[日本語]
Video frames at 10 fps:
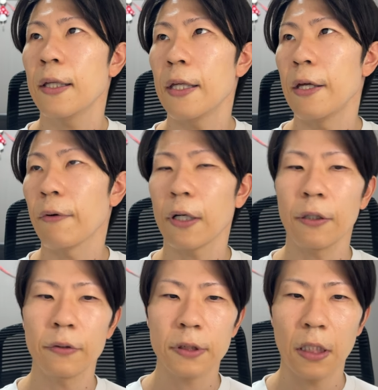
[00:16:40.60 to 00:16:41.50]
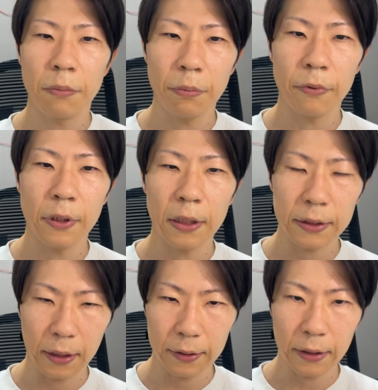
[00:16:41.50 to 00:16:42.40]
えー、お金を使う部分には
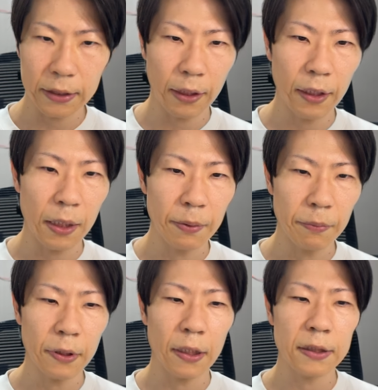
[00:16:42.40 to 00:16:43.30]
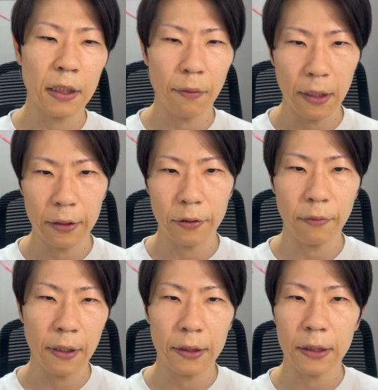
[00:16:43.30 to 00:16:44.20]
使って、使わない部分には使わないというよ
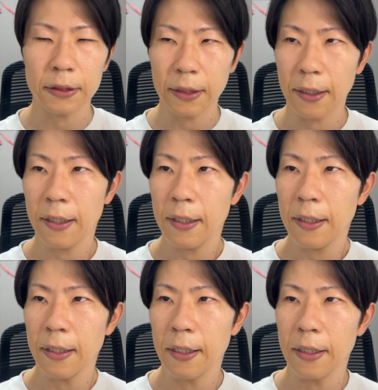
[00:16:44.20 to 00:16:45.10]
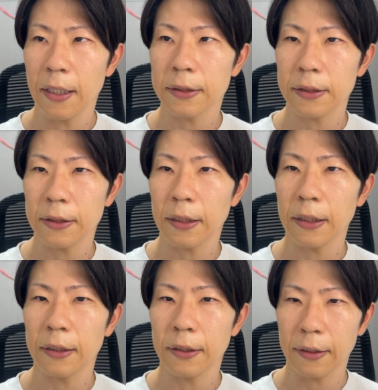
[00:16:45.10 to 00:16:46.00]
うな形で、えー、やらせていた
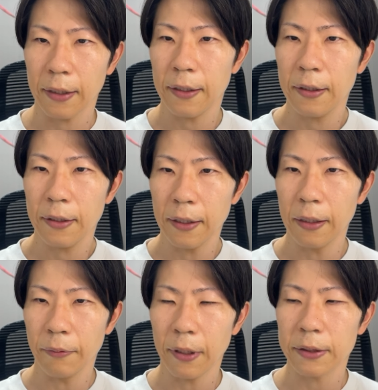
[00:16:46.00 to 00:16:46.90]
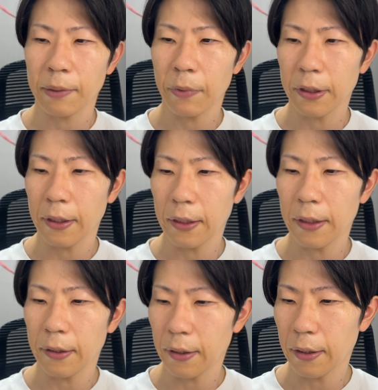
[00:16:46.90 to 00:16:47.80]
だいてて、えおかげさま
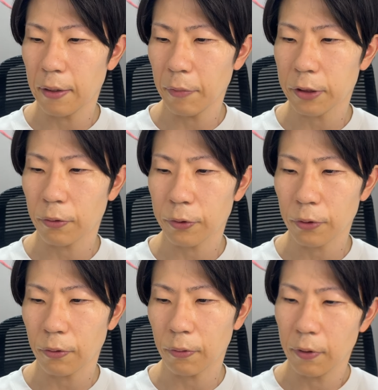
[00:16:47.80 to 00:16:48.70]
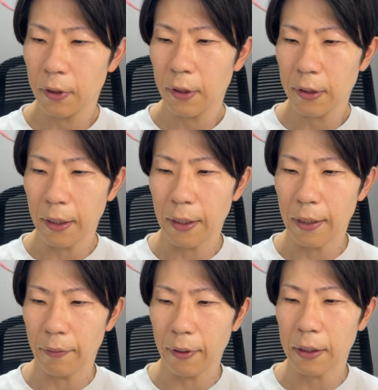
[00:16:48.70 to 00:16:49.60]
で、えまあ、ちょこちょこ、
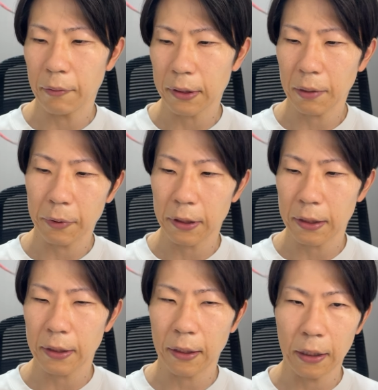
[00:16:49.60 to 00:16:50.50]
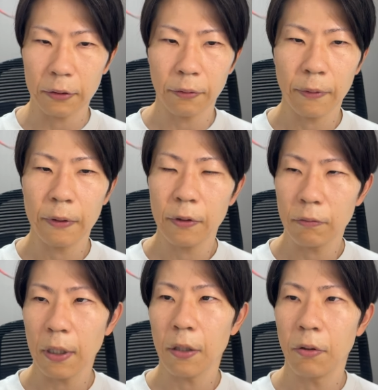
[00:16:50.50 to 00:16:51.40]
えお金は貯まってきたかなと
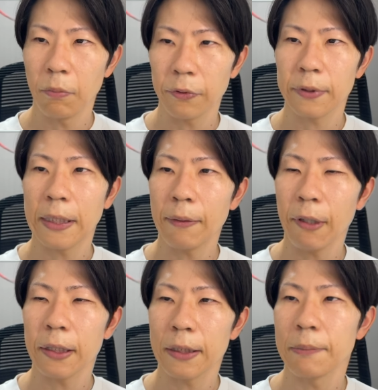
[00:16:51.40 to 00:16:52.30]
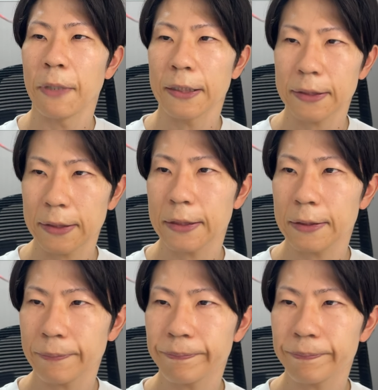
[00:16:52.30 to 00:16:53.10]
は思ってはいます。